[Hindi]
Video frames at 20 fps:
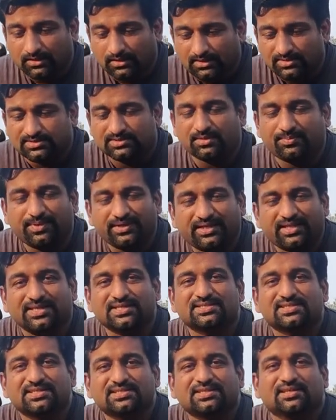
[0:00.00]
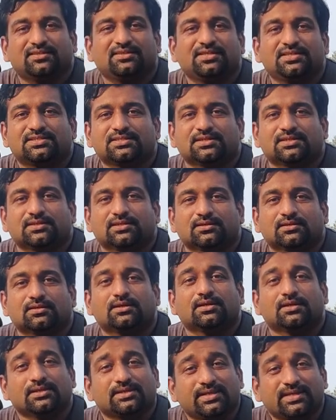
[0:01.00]
रास्ते पे ठीक से चलनी चाहिए
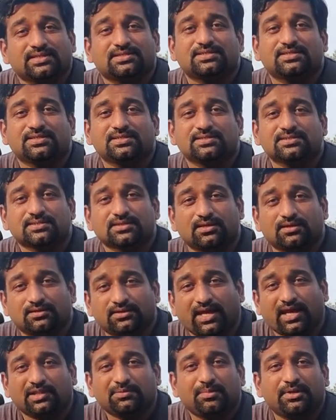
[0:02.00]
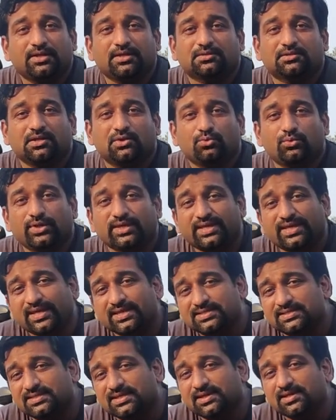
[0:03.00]
ये चीज़ ध्यान में रखते हुए
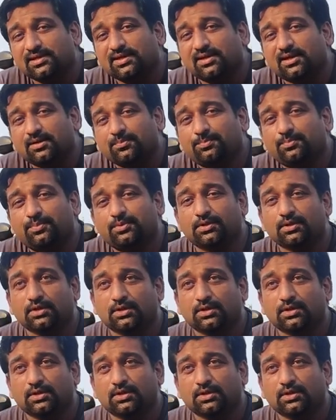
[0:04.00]
कैसे आप